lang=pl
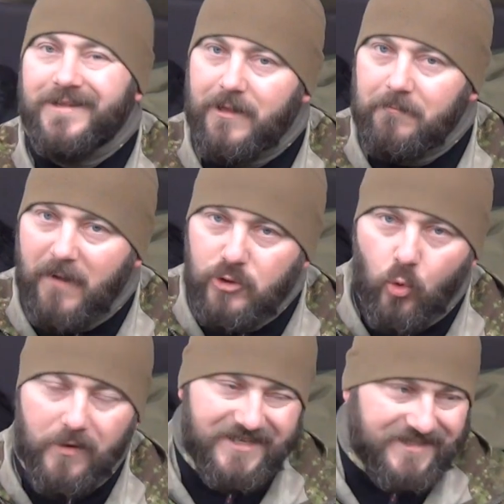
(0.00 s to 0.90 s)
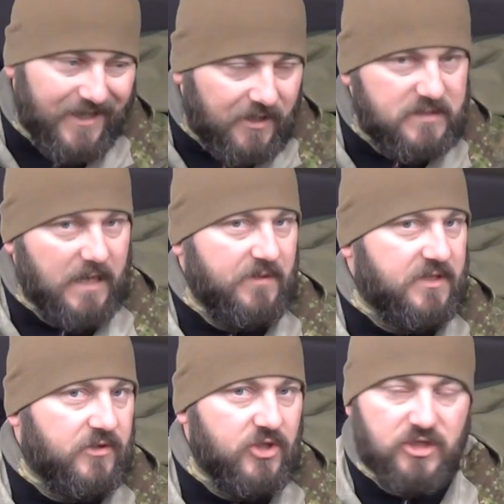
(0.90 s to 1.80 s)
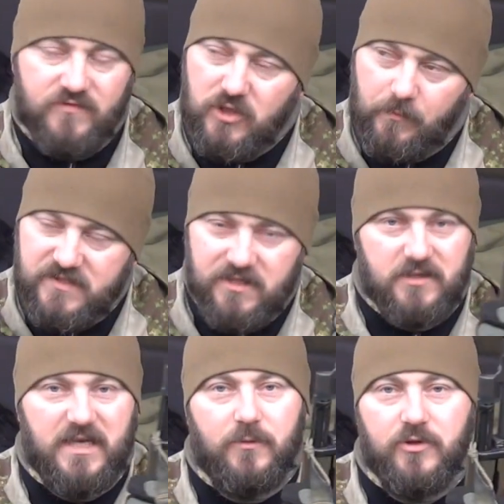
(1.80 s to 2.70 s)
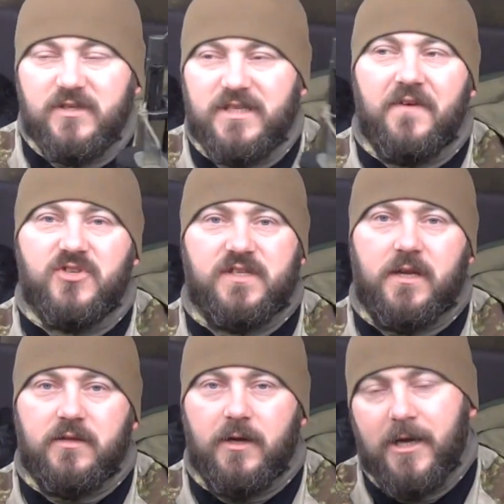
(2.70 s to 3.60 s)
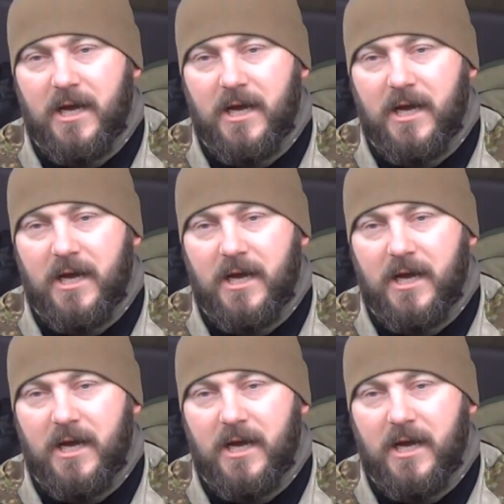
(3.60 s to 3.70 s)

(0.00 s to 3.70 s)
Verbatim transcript: Tam manual jest taki sam, identyczny, wszystko pracuje tak samo i to jest największa zaleta.